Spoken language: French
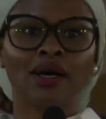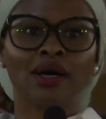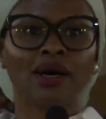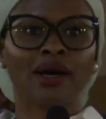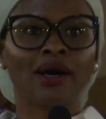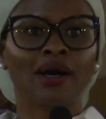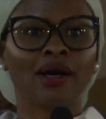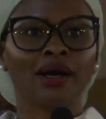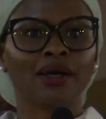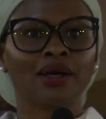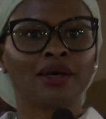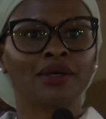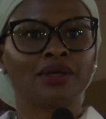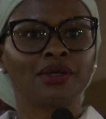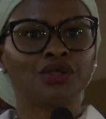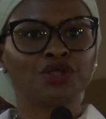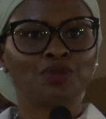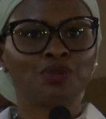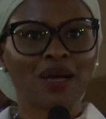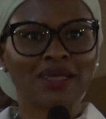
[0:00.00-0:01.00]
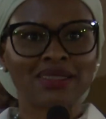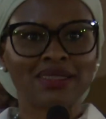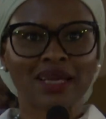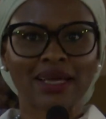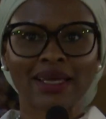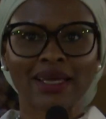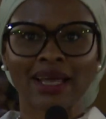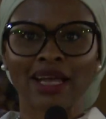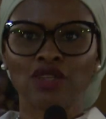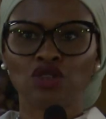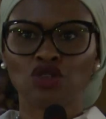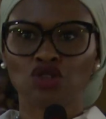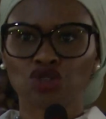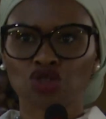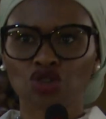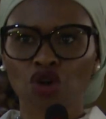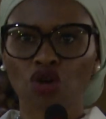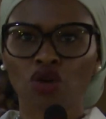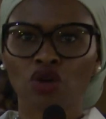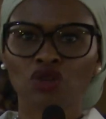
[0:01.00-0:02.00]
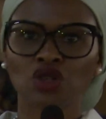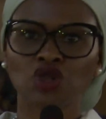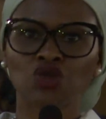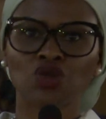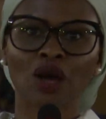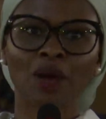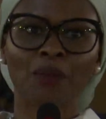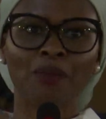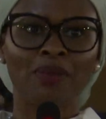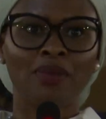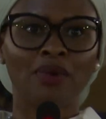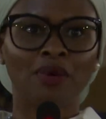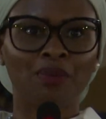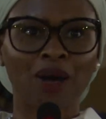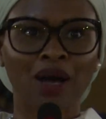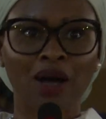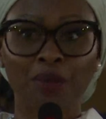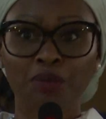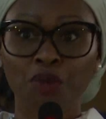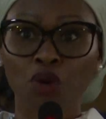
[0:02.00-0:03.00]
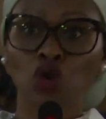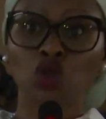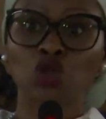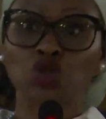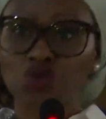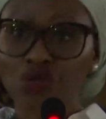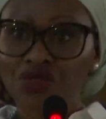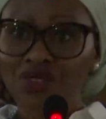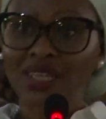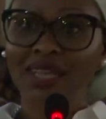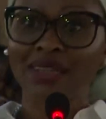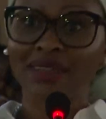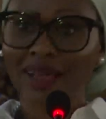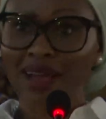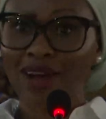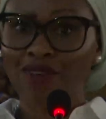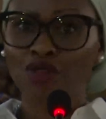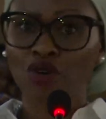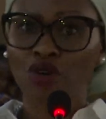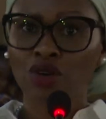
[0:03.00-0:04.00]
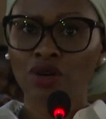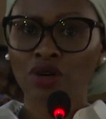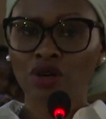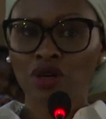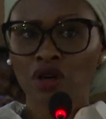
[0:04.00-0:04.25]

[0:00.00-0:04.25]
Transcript: euh, du matériel, du stock, que ce soit par rapport au suivi des travaux,